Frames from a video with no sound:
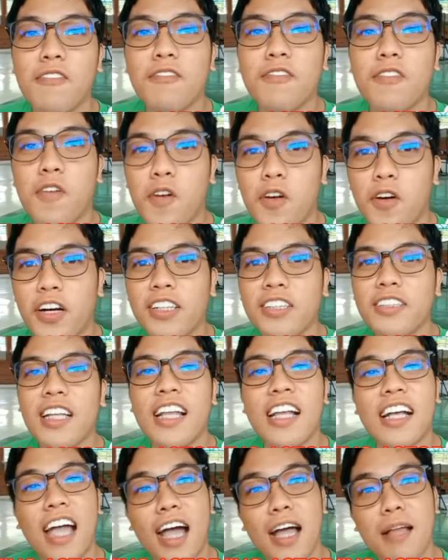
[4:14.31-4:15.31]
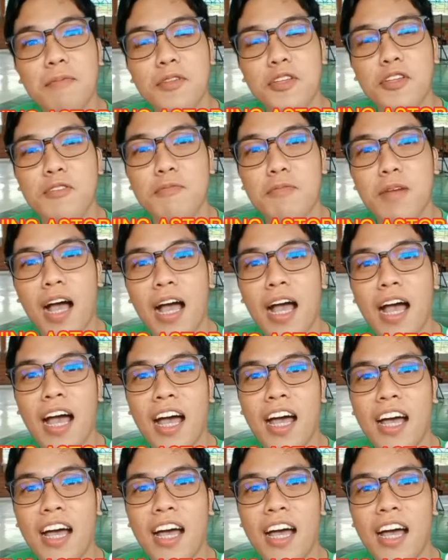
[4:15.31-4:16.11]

And of course, alagaan mo yung mga